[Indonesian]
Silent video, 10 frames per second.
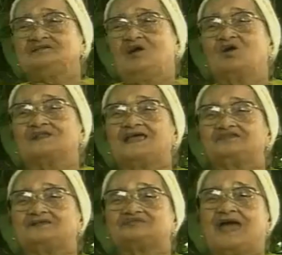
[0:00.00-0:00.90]

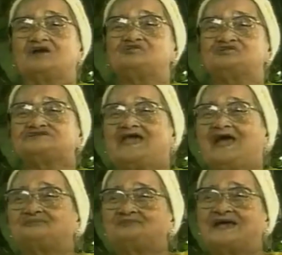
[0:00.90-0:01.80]
Orang tak tahu
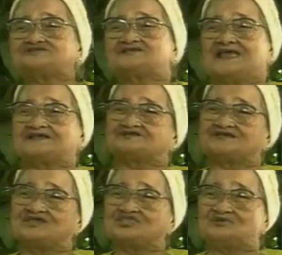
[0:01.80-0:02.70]
siapa
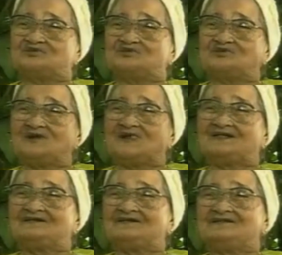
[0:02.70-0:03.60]
Selasih itu.
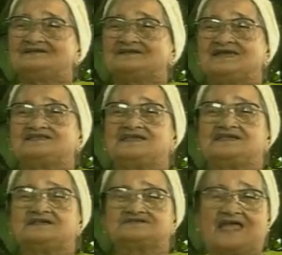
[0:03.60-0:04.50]

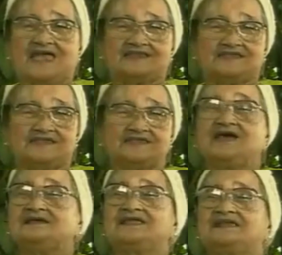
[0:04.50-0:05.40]
Jadi
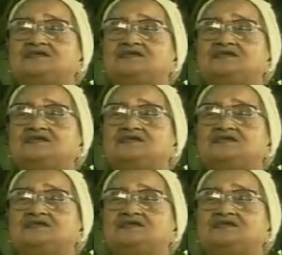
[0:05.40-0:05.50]
sekali dan